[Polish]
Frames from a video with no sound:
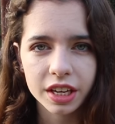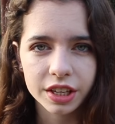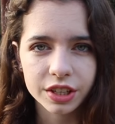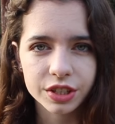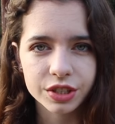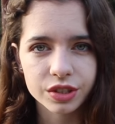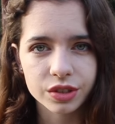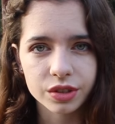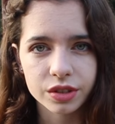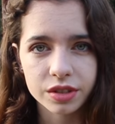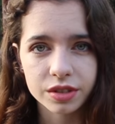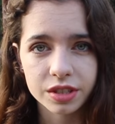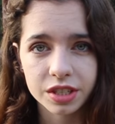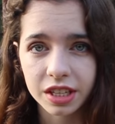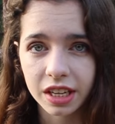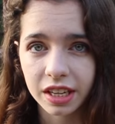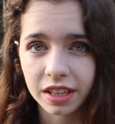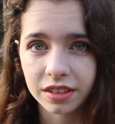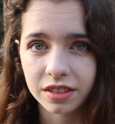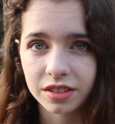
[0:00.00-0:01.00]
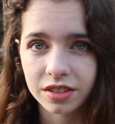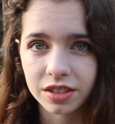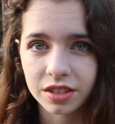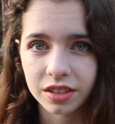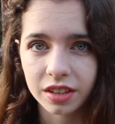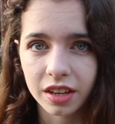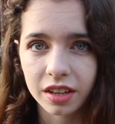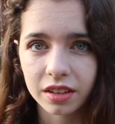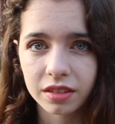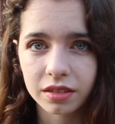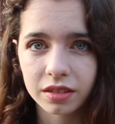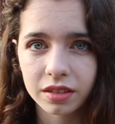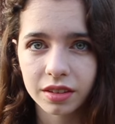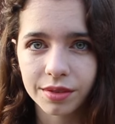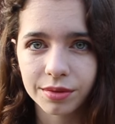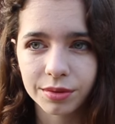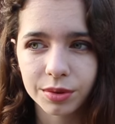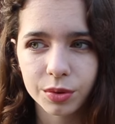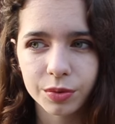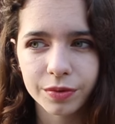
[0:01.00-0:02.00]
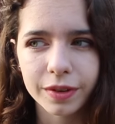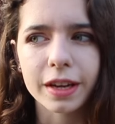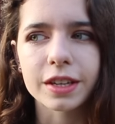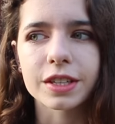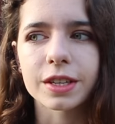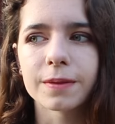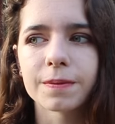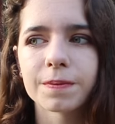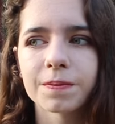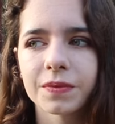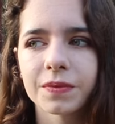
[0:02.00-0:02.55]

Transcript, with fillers: i czy to jest żart, czy nie, to ja w to uwierzę.